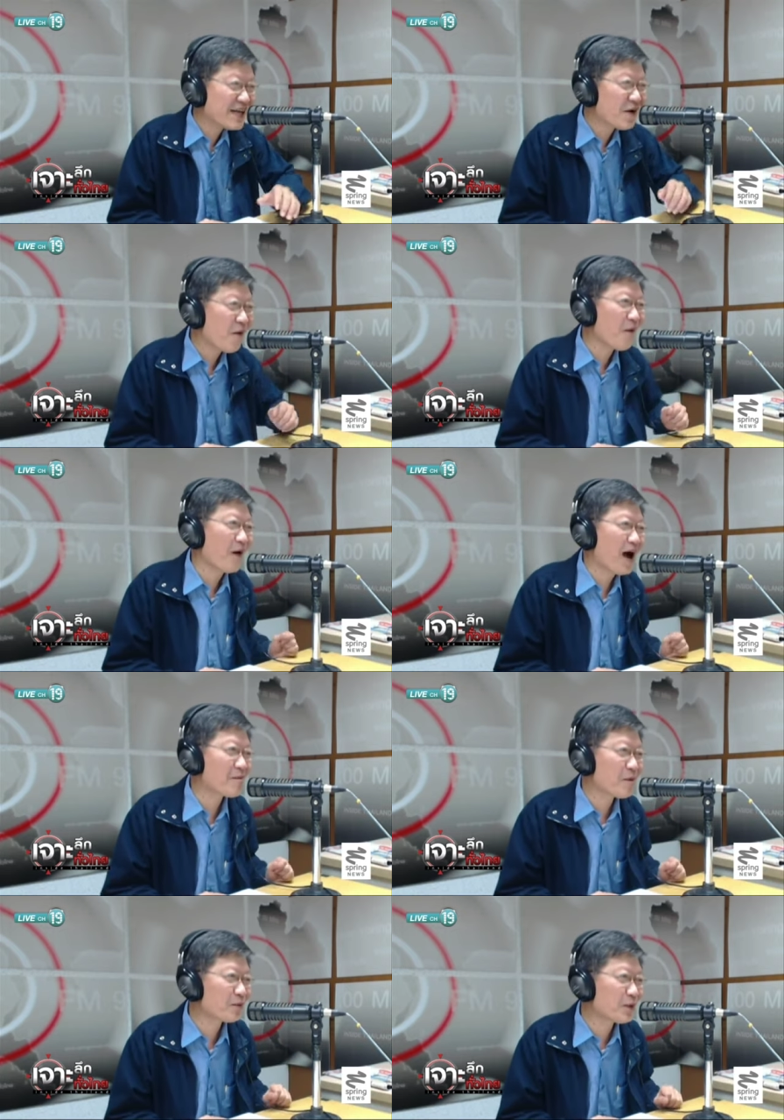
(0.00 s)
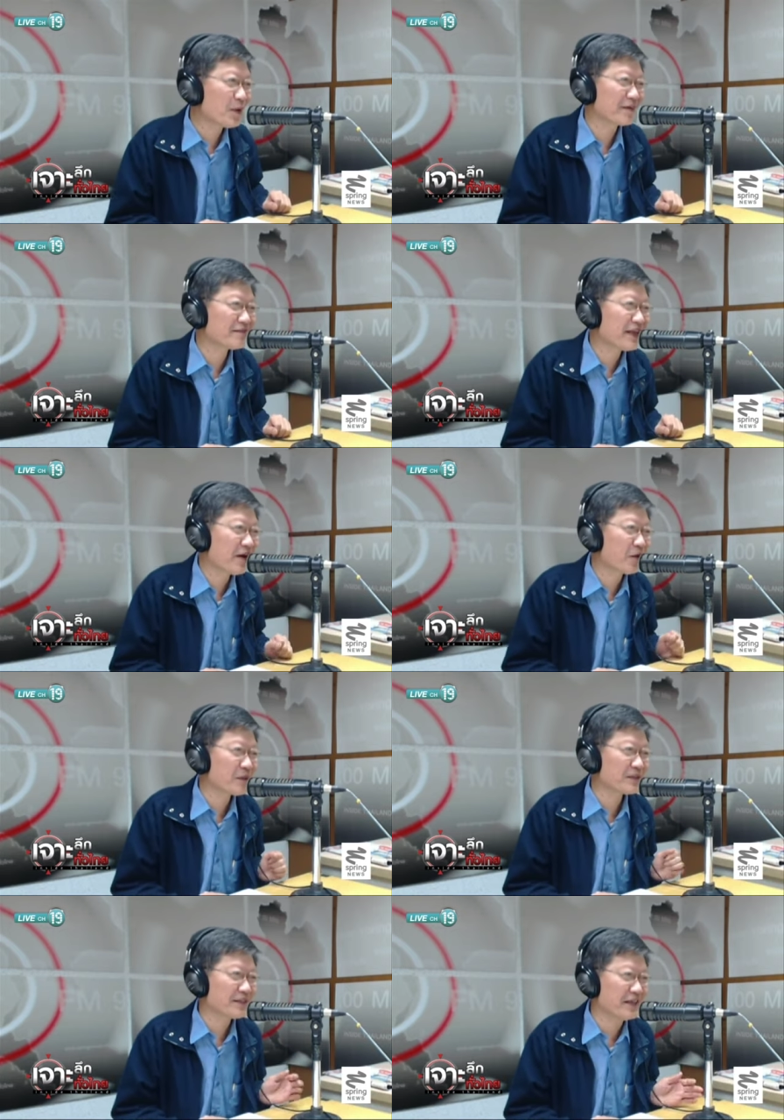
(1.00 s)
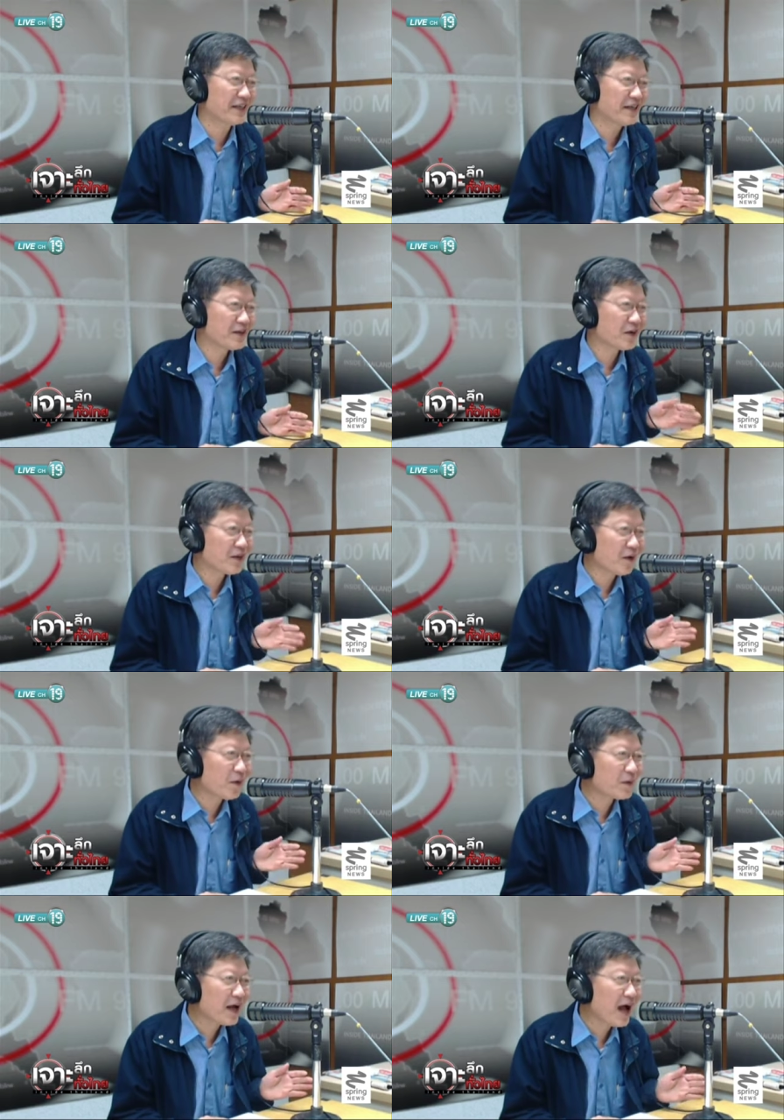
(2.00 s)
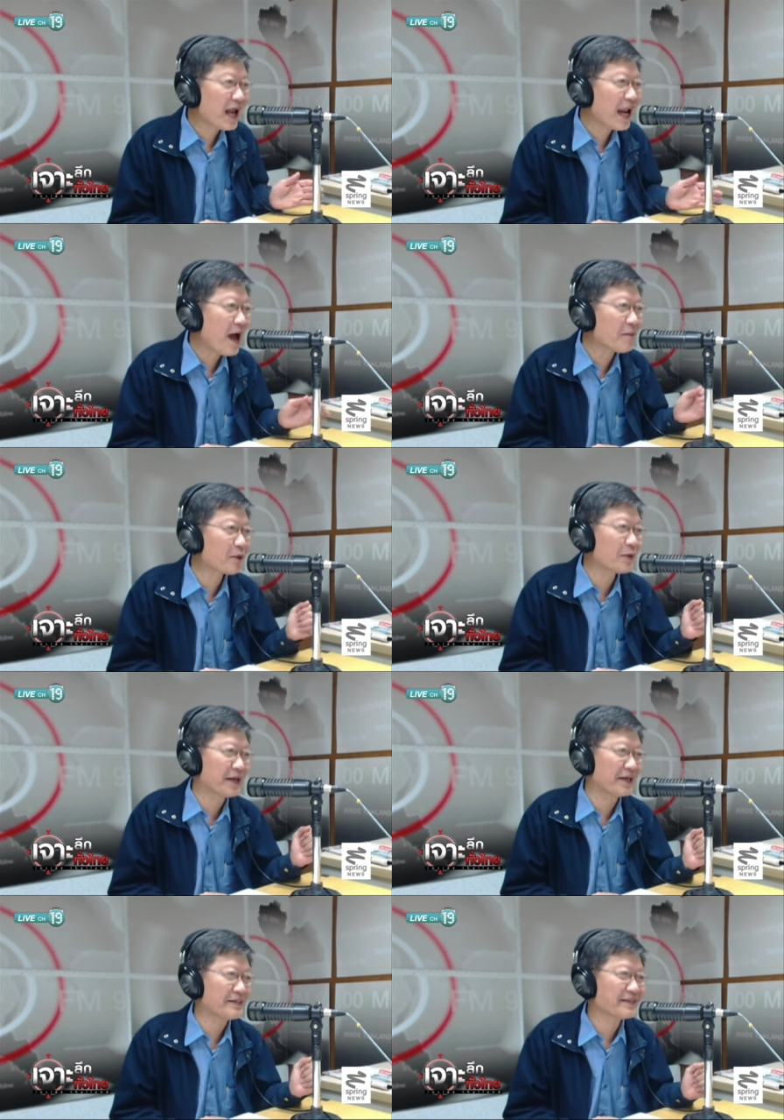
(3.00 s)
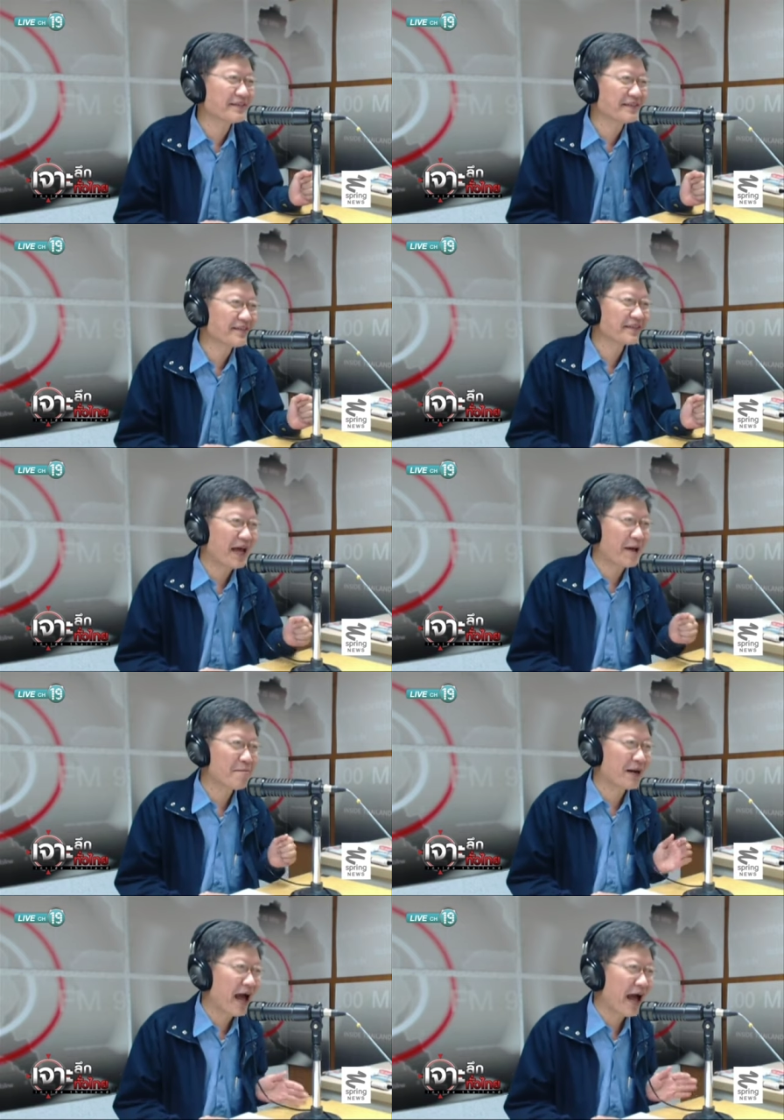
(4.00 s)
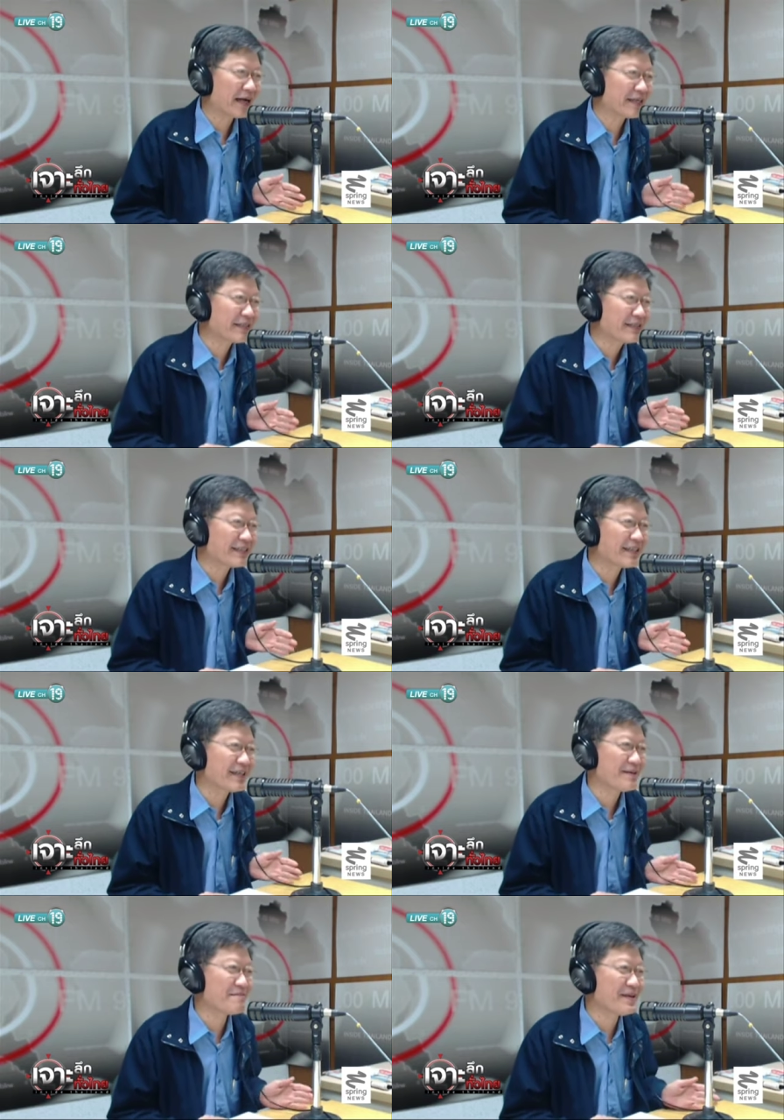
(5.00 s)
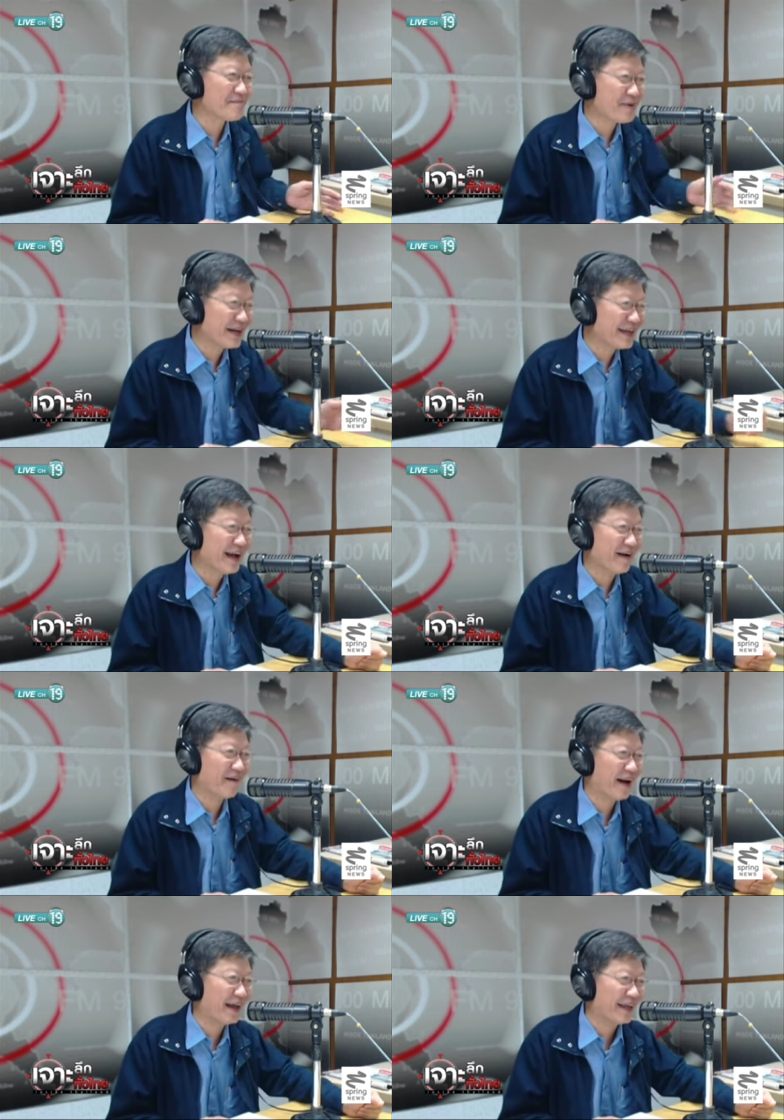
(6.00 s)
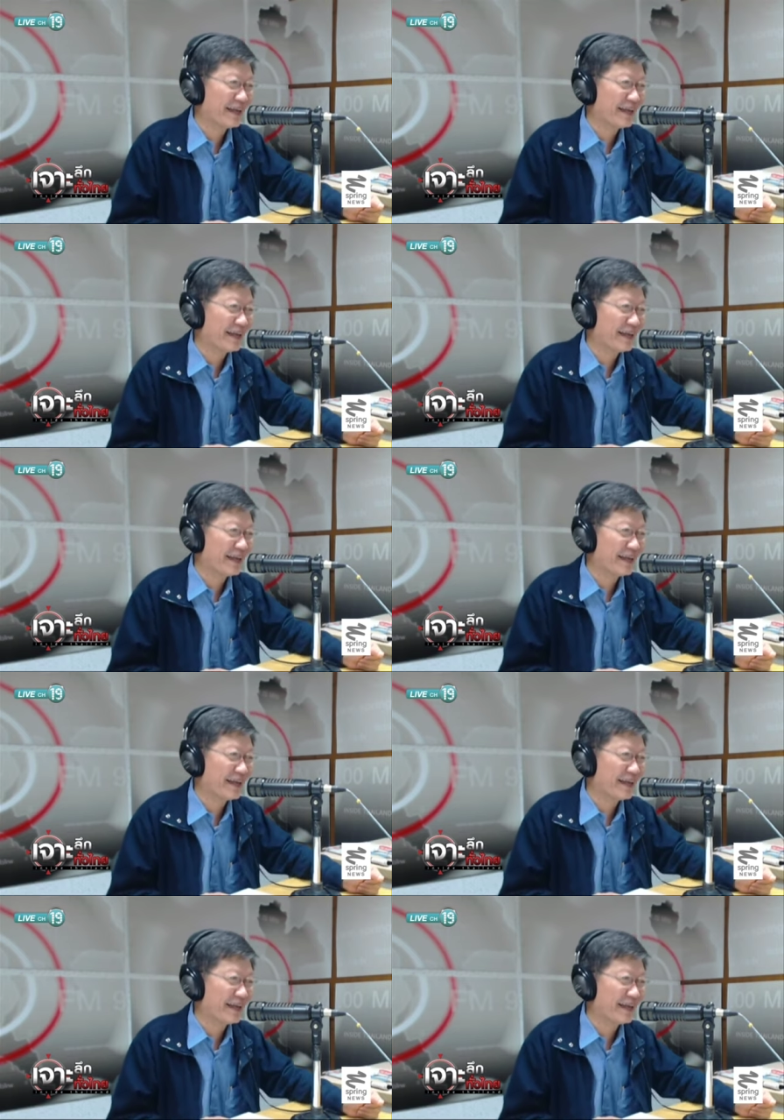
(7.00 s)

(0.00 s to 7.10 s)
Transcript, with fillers: ชโยอาบอบนวด ได้ลดภาษี ก็ต้องลดค่านาด้วยแต่ปัญหาคือจะหนีเมียไปได้อย่างไร